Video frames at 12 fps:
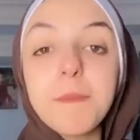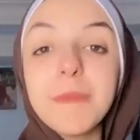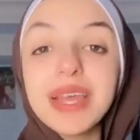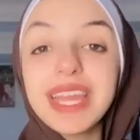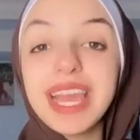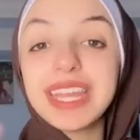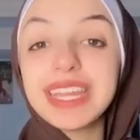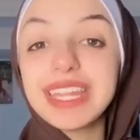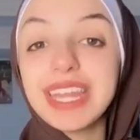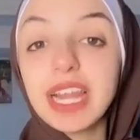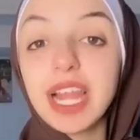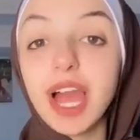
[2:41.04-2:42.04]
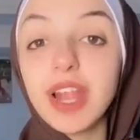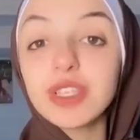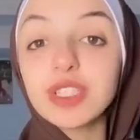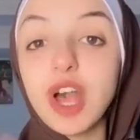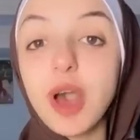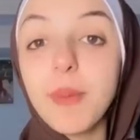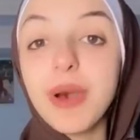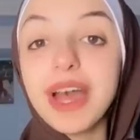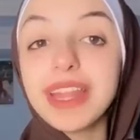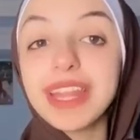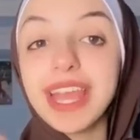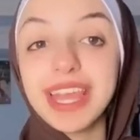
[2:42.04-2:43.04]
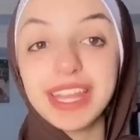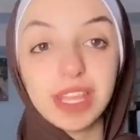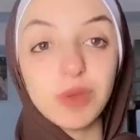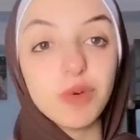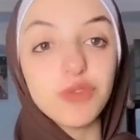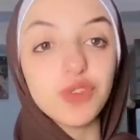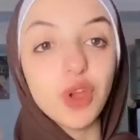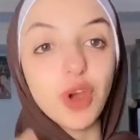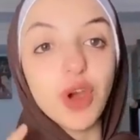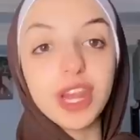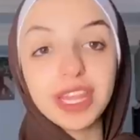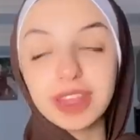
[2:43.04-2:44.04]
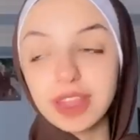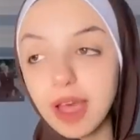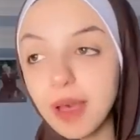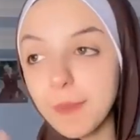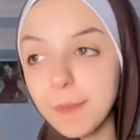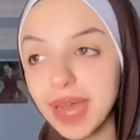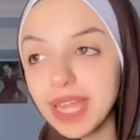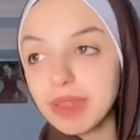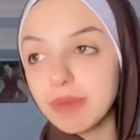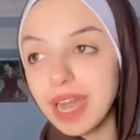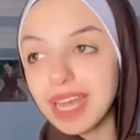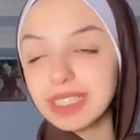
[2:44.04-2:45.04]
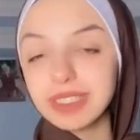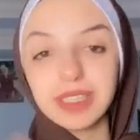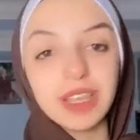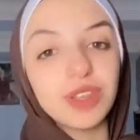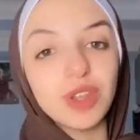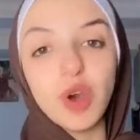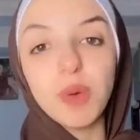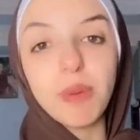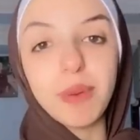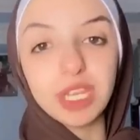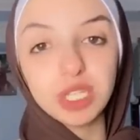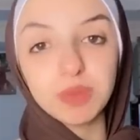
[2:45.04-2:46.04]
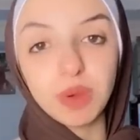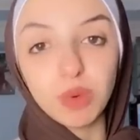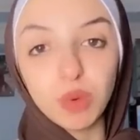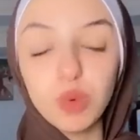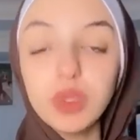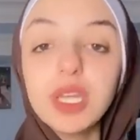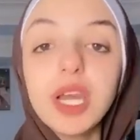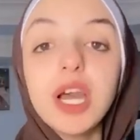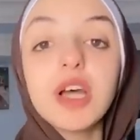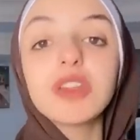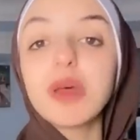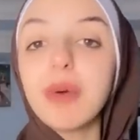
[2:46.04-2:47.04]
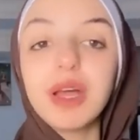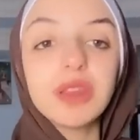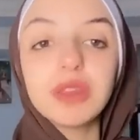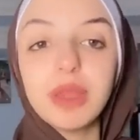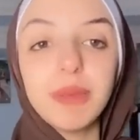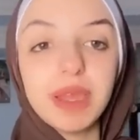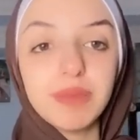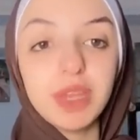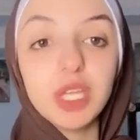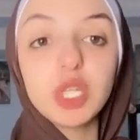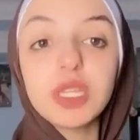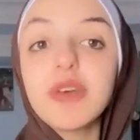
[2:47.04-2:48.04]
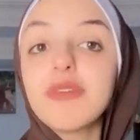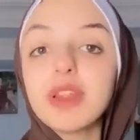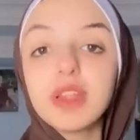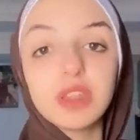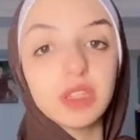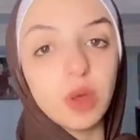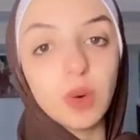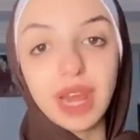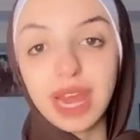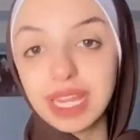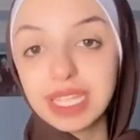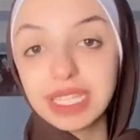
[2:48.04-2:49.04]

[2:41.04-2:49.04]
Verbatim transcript: بدات ترجع لاصحابها تاني وافتكرتنا بعد ما حست ان هو ما بقاش موجود طبعا ده ما يمنعش انها فضلت تدور عليه